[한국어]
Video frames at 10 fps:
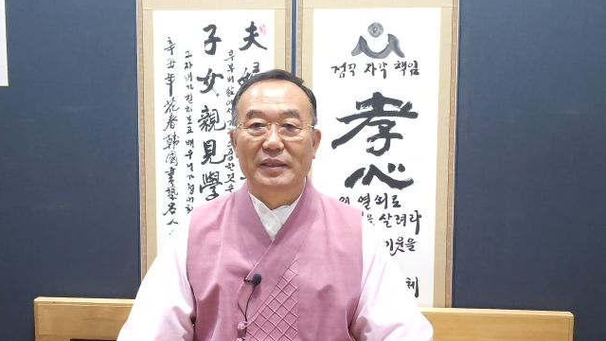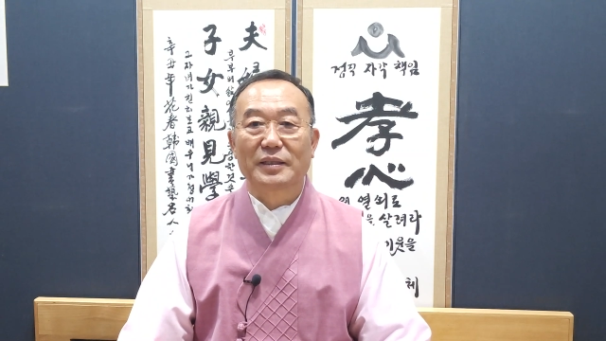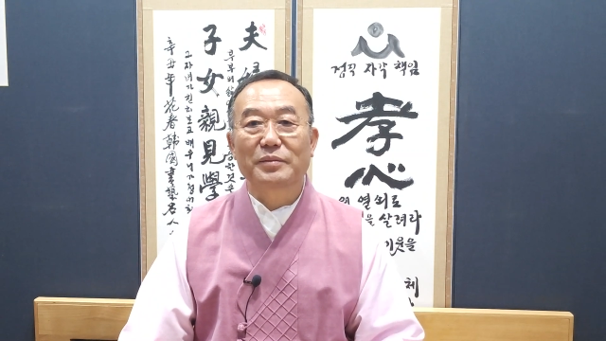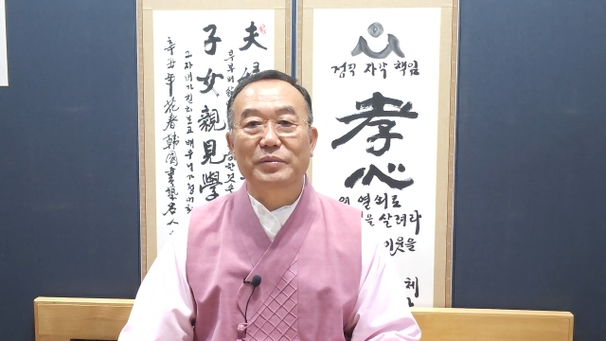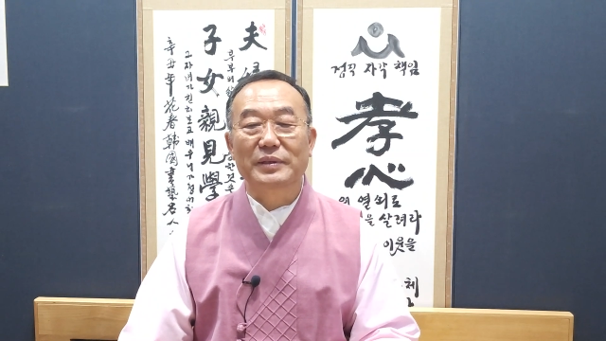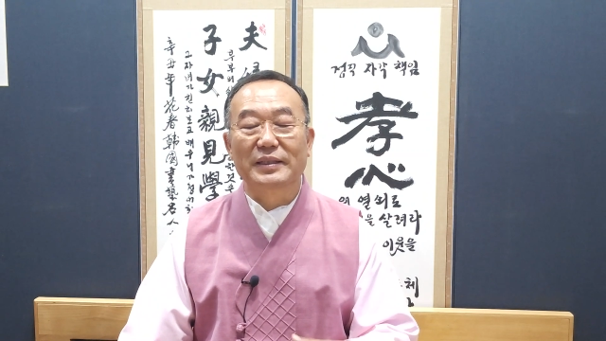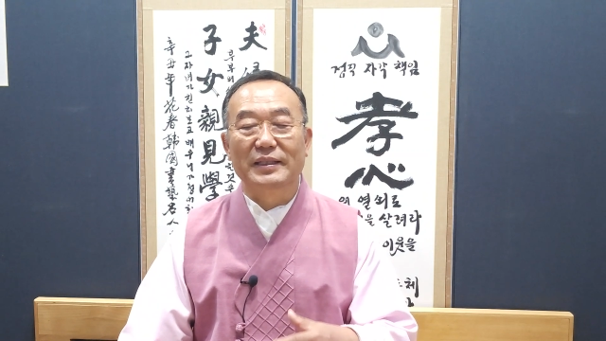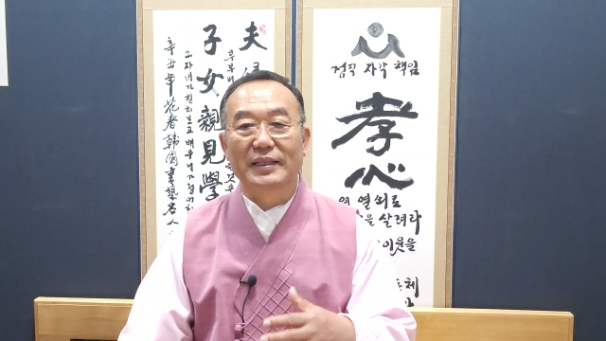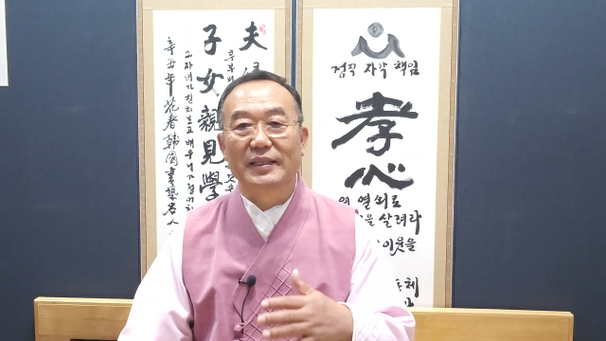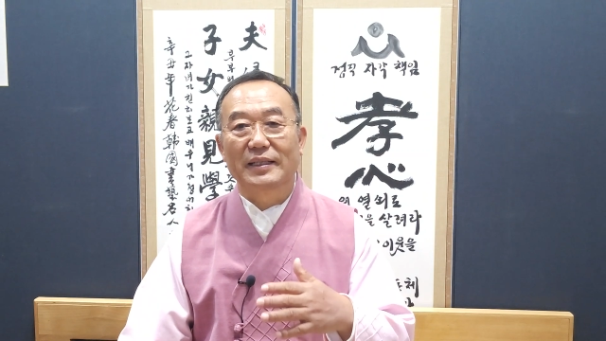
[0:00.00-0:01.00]

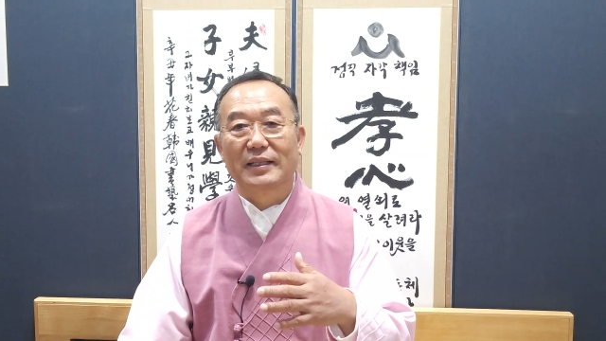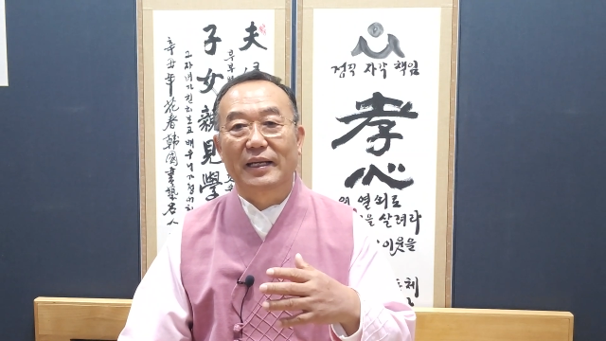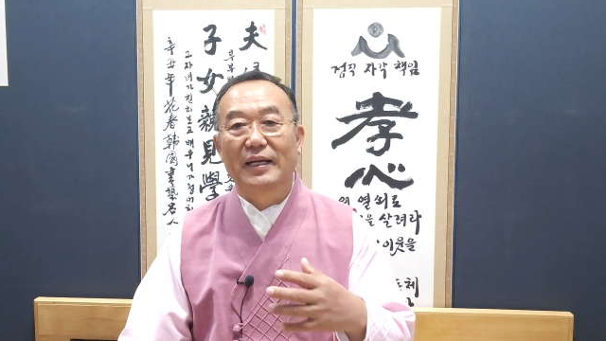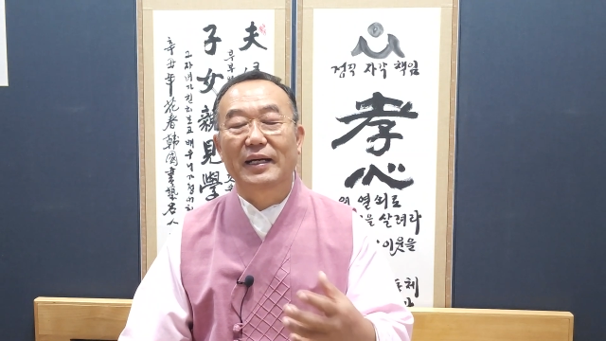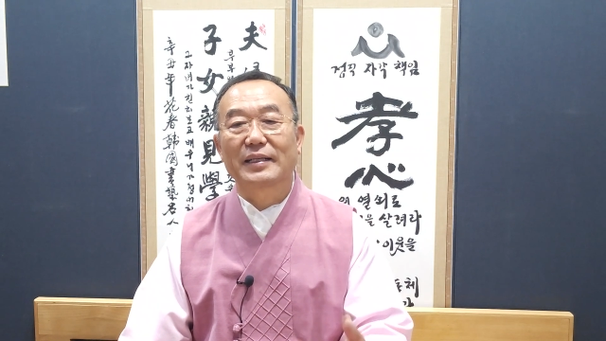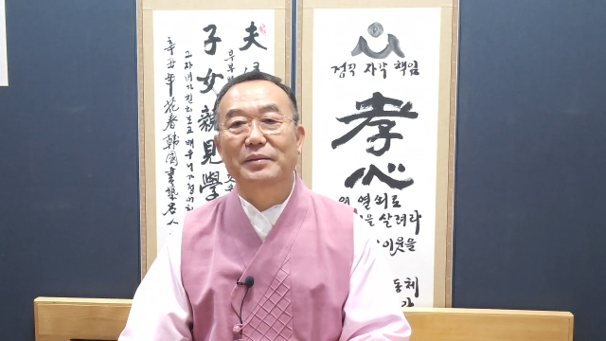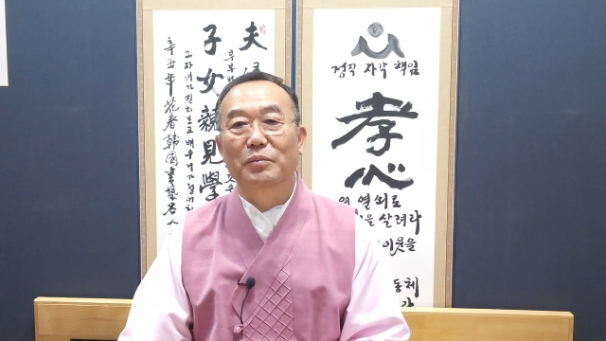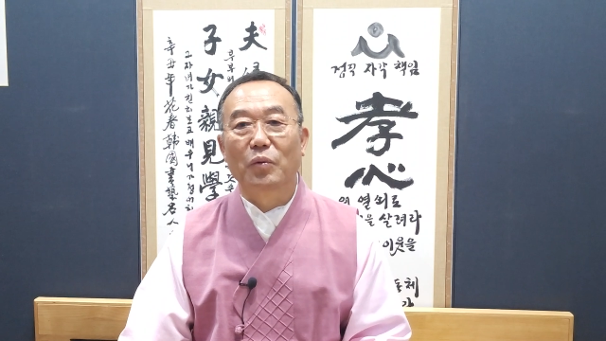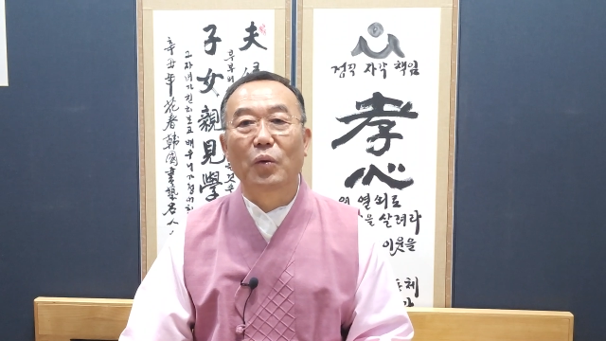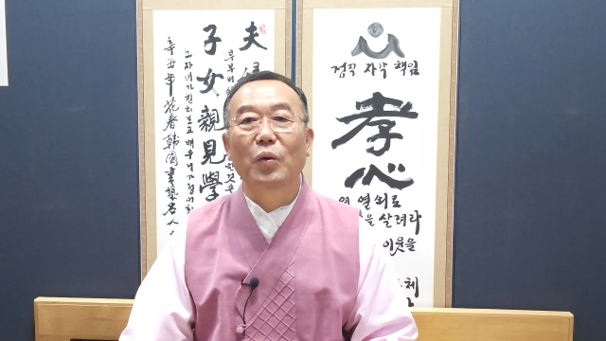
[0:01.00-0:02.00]
여러분들이
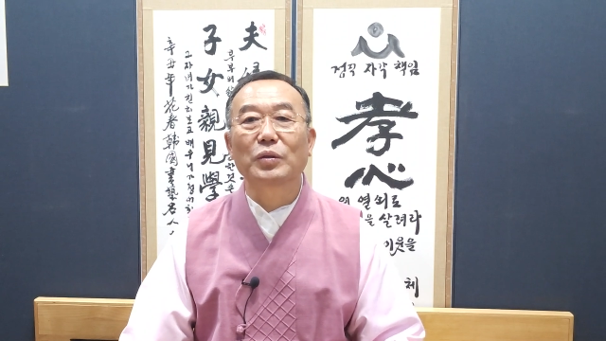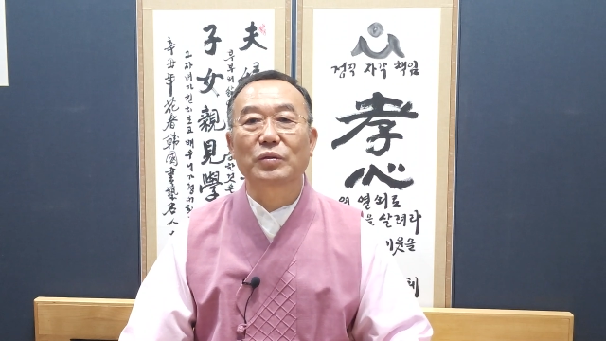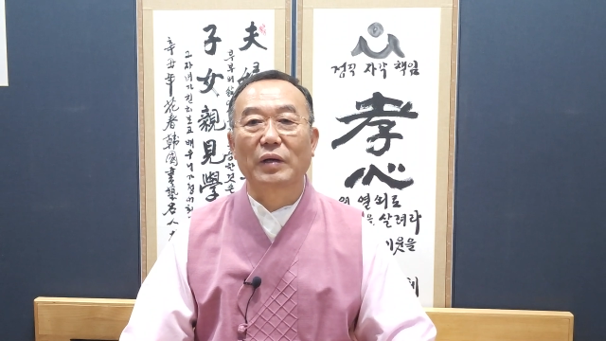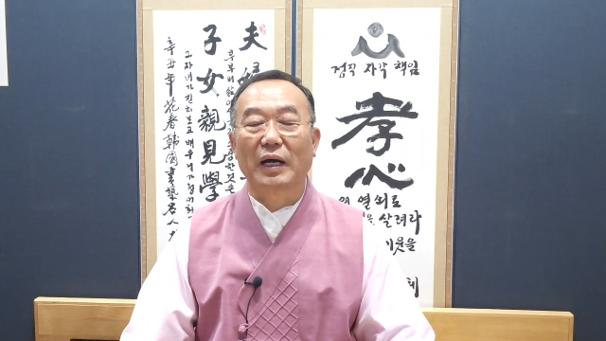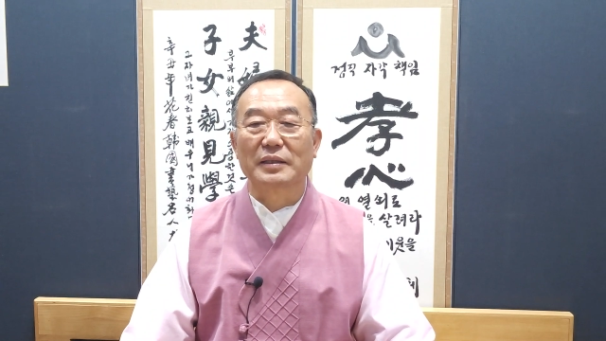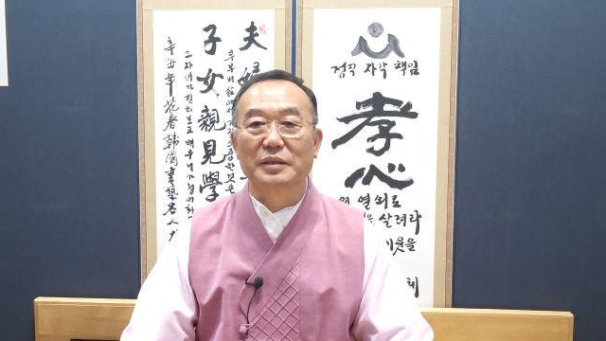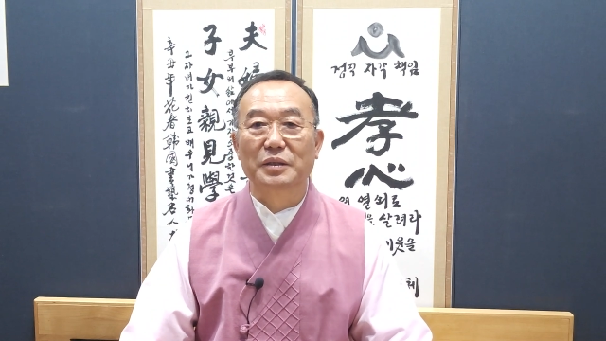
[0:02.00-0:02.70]
행하는 모두가